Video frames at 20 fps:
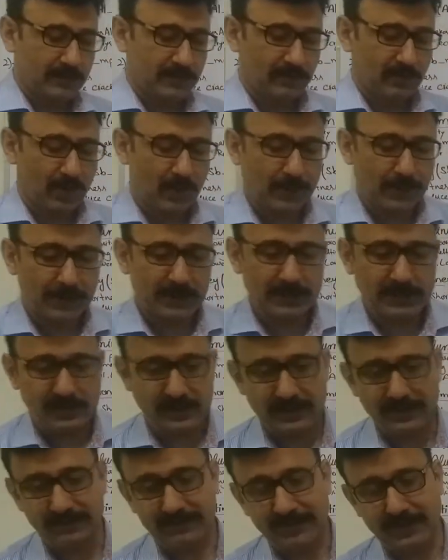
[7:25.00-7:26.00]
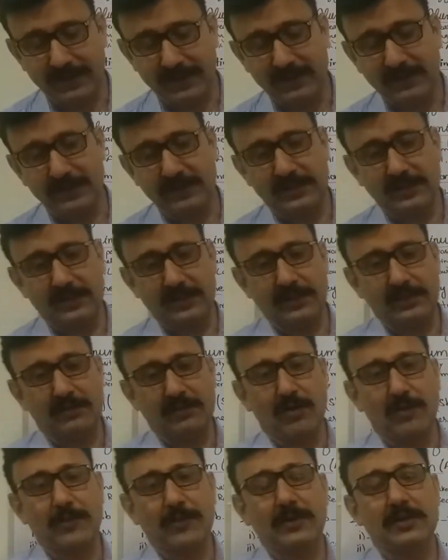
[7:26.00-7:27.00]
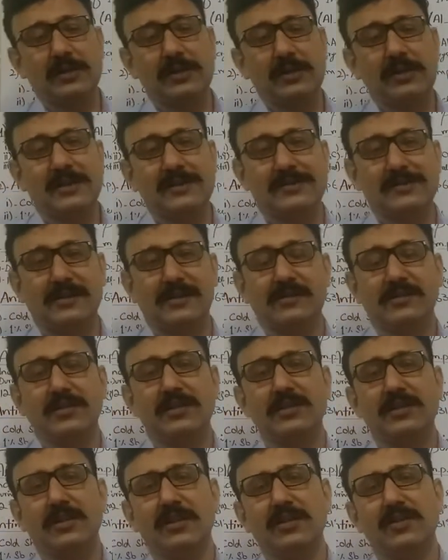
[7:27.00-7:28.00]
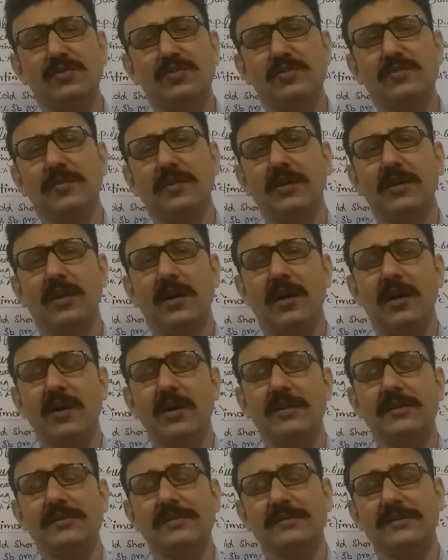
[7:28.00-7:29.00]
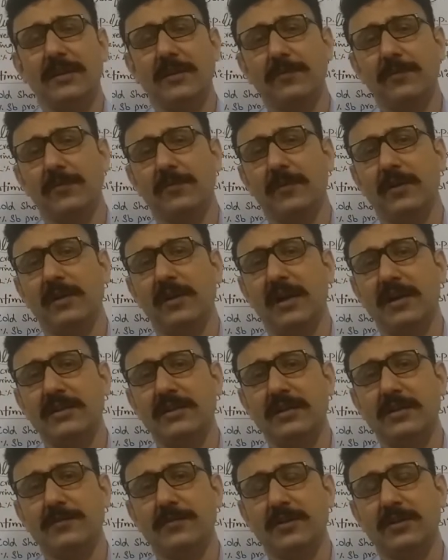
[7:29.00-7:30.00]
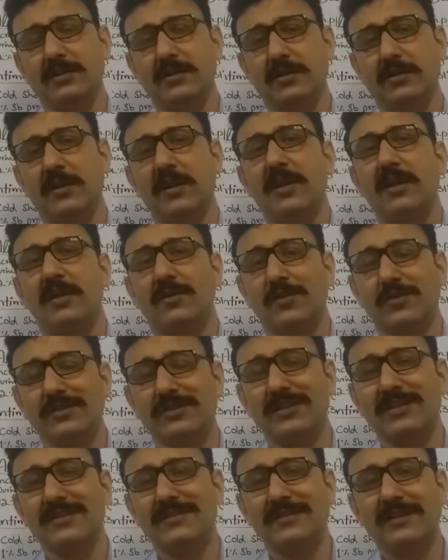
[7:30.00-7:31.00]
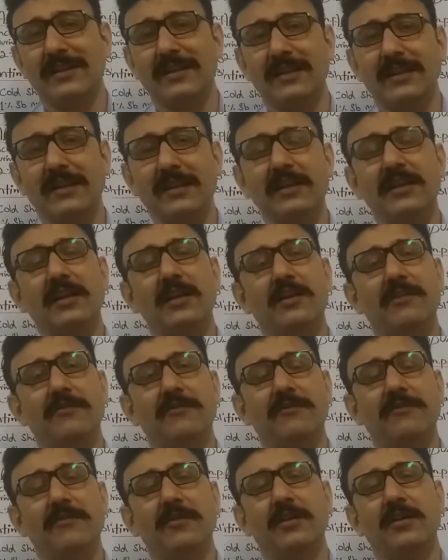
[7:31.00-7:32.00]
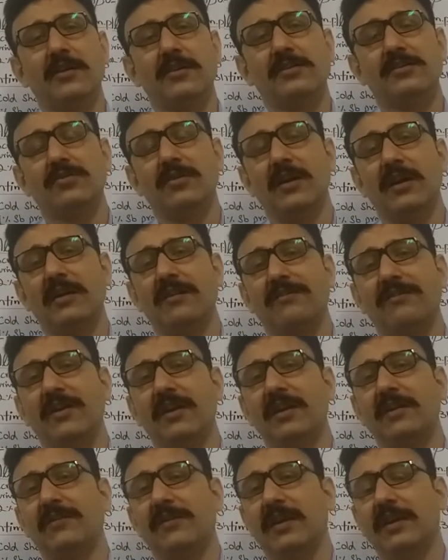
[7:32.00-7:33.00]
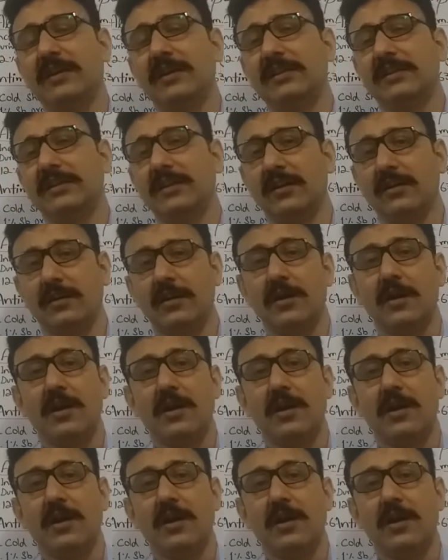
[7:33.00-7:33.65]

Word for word: कॉपर की रिफाइनिंग की कॉपर की एक्सट्रैक्शन की तो उसमें हर स्टेप में हाई टेम्परेचर रोस्टिंग से ले के जो है फायर रिफाइनिंग तक